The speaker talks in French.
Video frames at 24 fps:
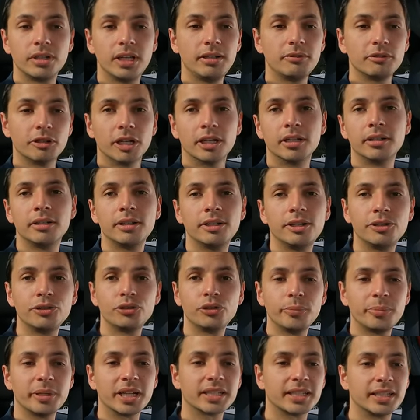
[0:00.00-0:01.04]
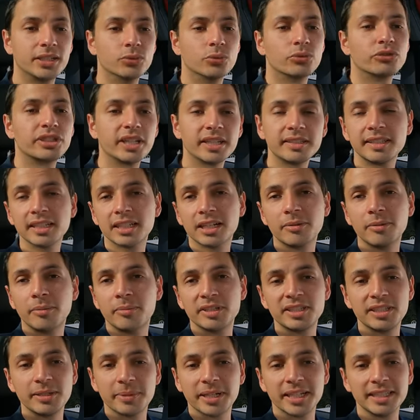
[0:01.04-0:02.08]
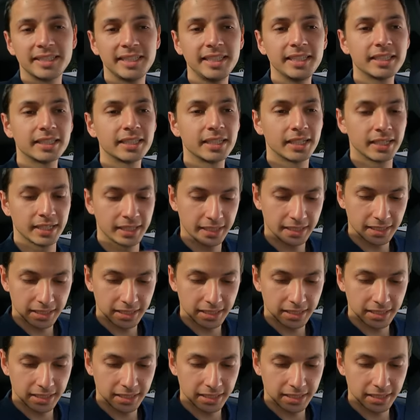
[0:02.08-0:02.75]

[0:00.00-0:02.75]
et voilà, je suis parqué. Donc ça, c'est quand même assez pratique.